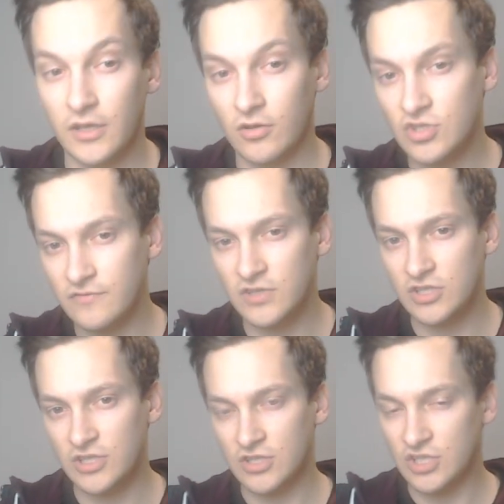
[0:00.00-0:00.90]

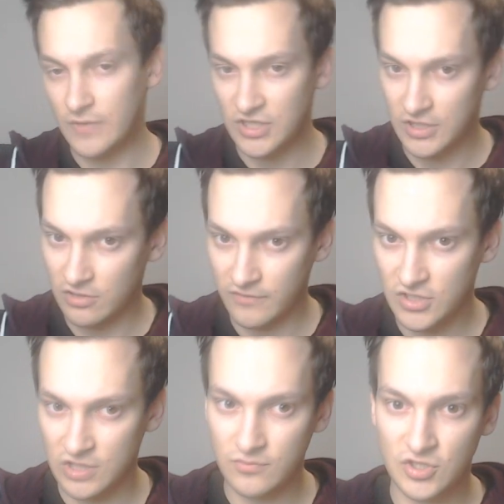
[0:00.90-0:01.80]
Oczywiście trzeba się kierować
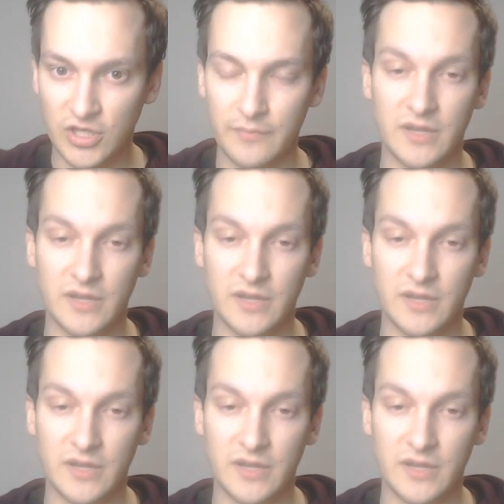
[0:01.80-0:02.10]
tym, że